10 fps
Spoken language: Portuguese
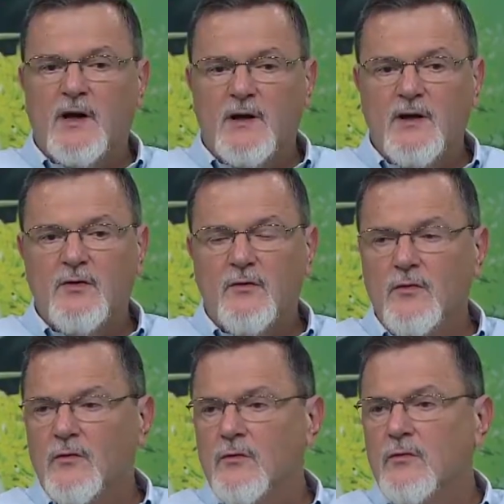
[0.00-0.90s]
acredito,
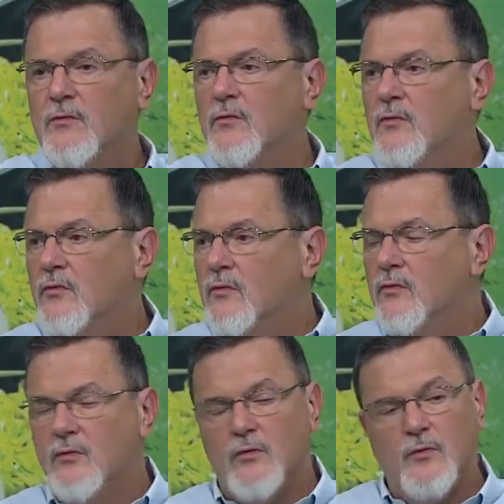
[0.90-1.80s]
o,
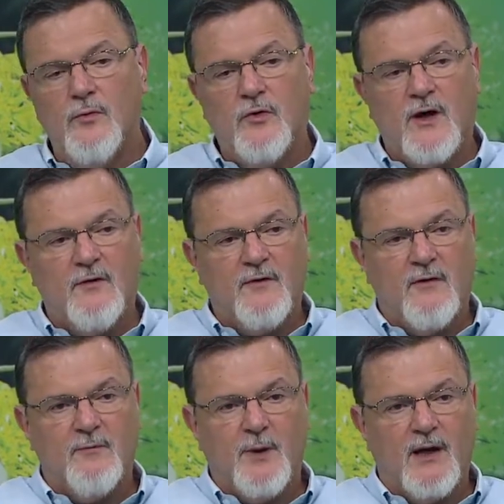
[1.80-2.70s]
o, meu caro
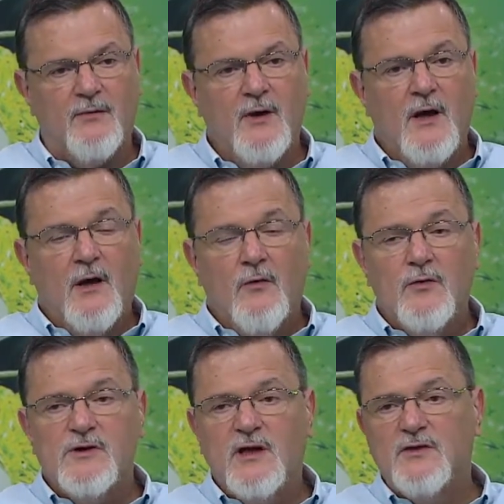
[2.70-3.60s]
Flávio Prado,
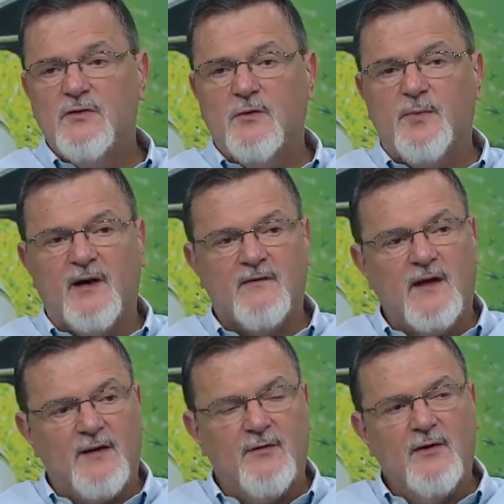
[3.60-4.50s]
o Santos ano
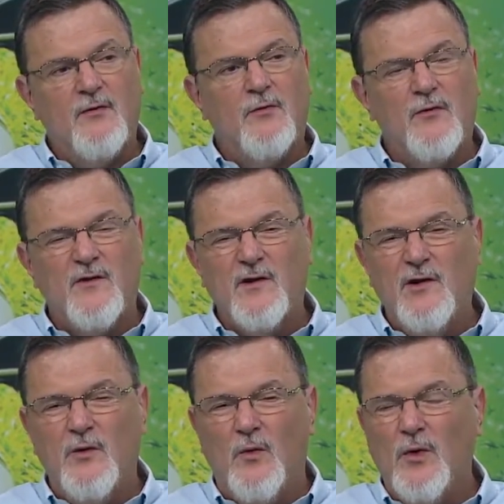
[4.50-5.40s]
passado, ele não
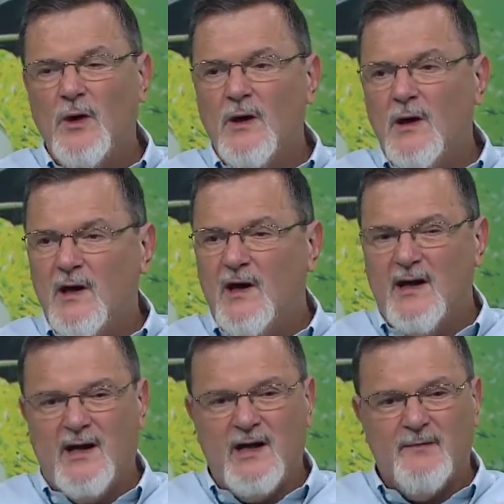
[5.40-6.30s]
conseguiu
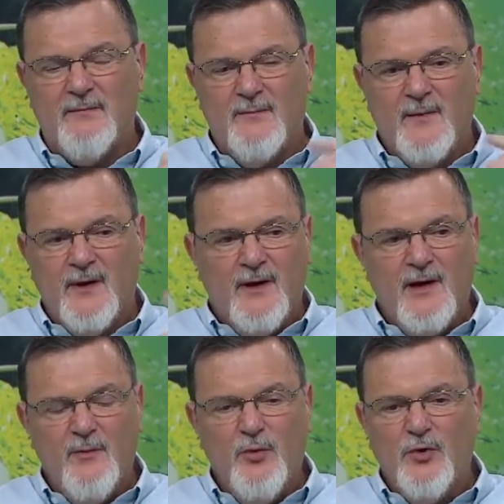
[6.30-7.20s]
é,
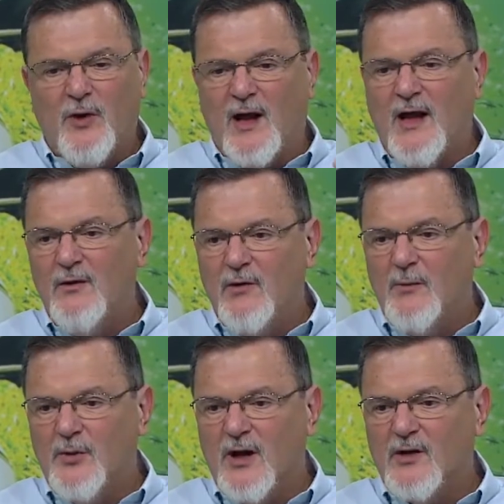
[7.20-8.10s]
ir muito além no
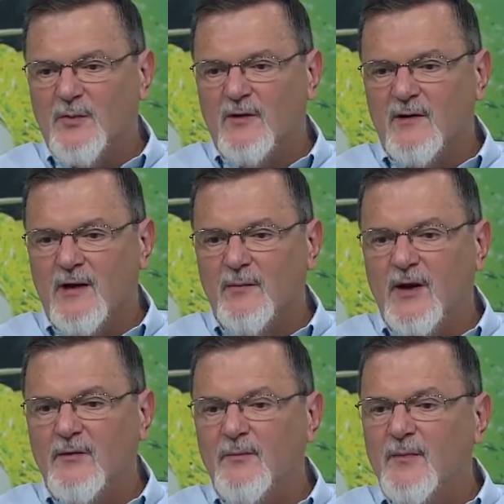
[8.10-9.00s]
Campeonato Brasileiro,
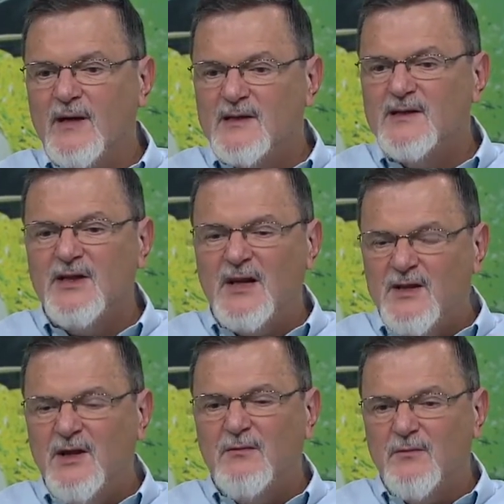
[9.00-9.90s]
mas, mas já
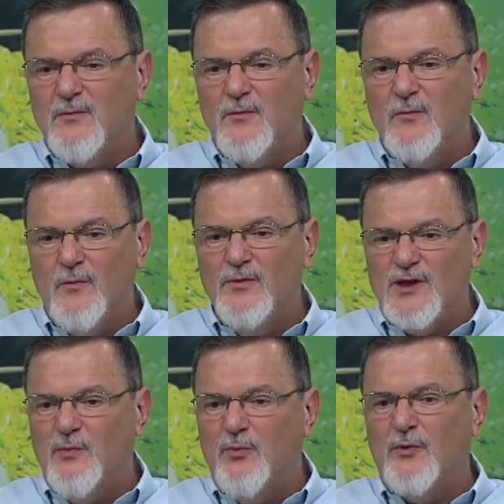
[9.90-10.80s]
tinha um, um, um
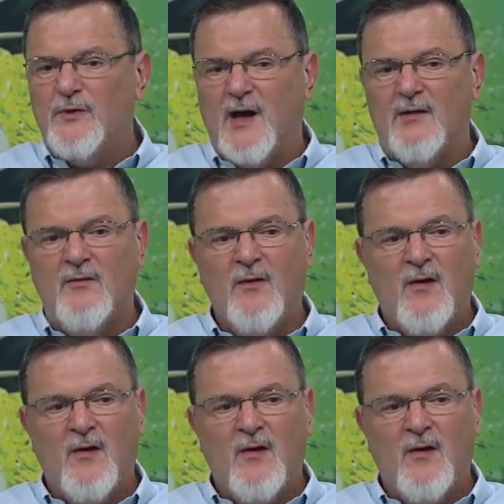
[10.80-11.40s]
time montado.